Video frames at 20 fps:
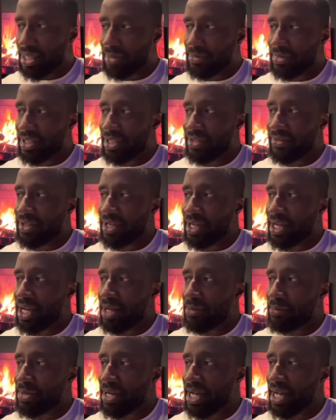es haben sich
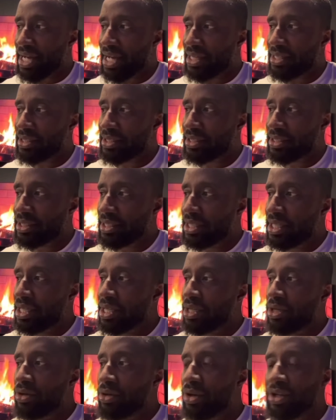wieder ein paar
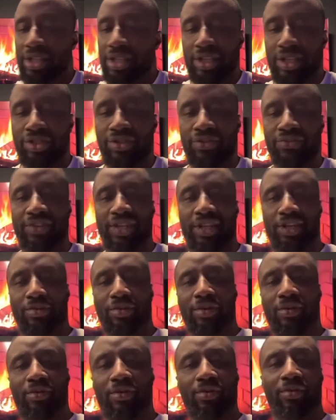Leute
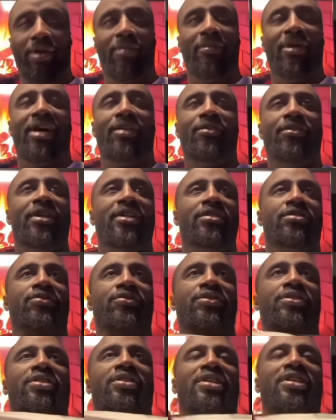echauffiert über, über
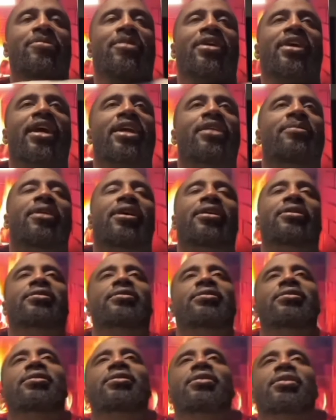Manuel, so wie sie es immer gerne
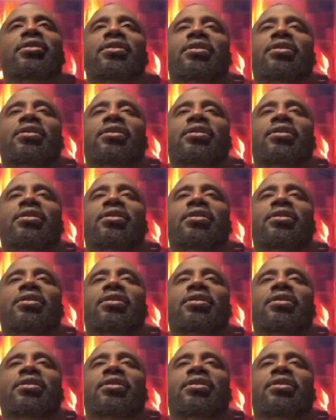machen.